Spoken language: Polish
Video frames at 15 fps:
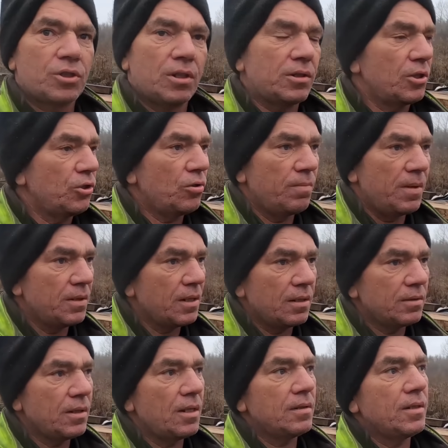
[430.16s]
że, te śruby
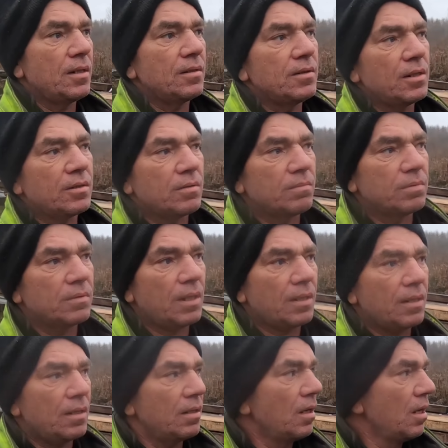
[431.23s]
nie, nie, nie, nie są
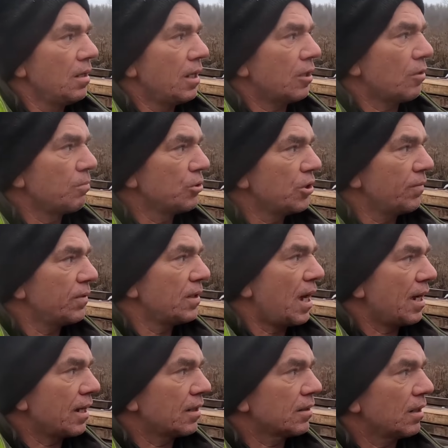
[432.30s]
takie, jak mu się
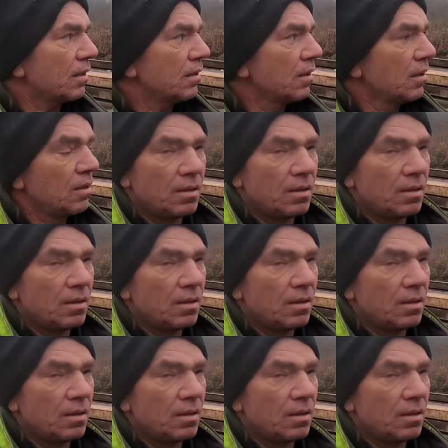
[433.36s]
wydaje, nie?